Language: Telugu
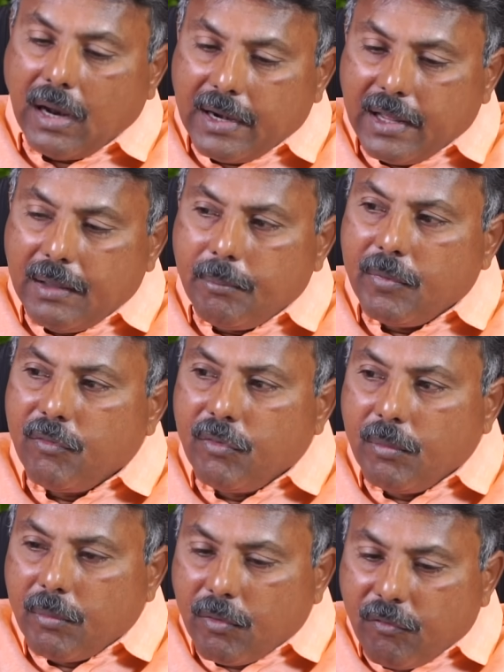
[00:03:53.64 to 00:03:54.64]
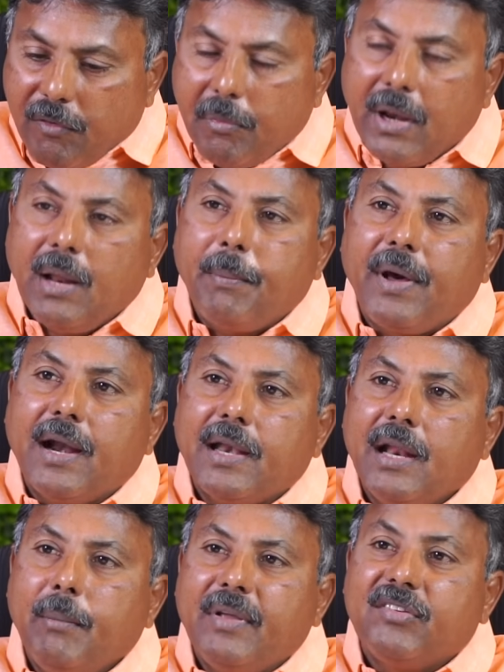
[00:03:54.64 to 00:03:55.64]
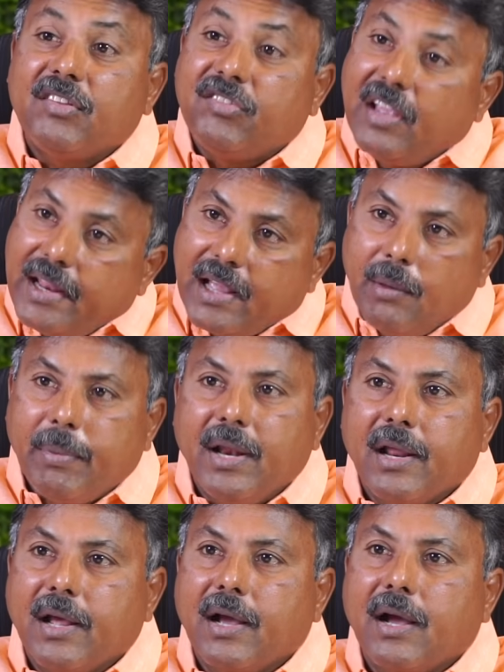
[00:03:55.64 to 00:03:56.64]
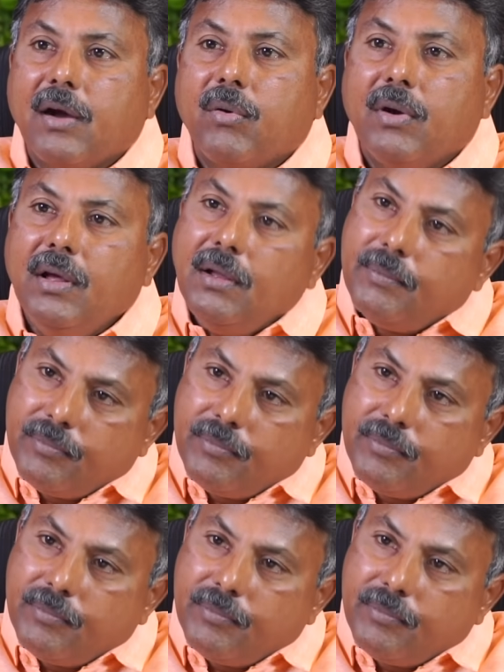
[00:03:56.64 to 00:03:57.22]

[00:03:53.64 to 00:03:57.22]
అంటే విభిన్న పార్టీల మధ్య చీలికలు పిలిక కాకుండా